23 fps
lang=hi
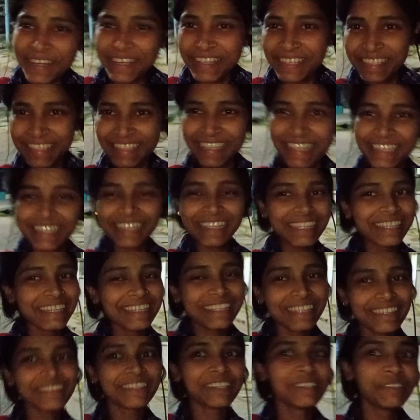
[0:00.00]
पहुँचते जल्दी
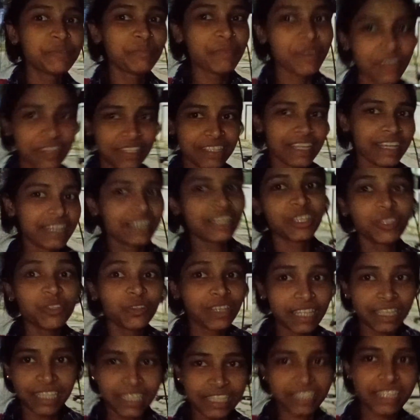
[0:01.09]
से मतलब वो पहुँच जाएगा तो
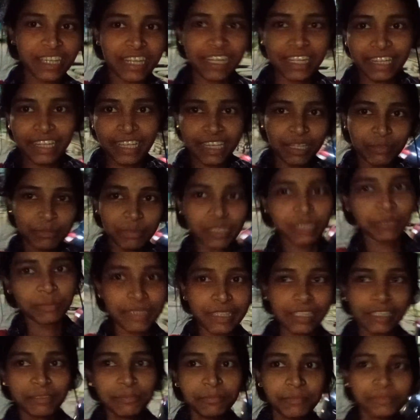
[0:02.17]
कलेश काटेगा बिना
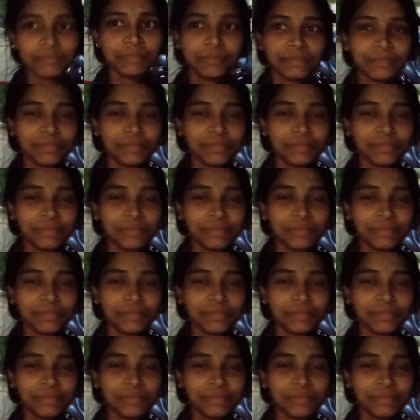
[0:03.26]
मतलब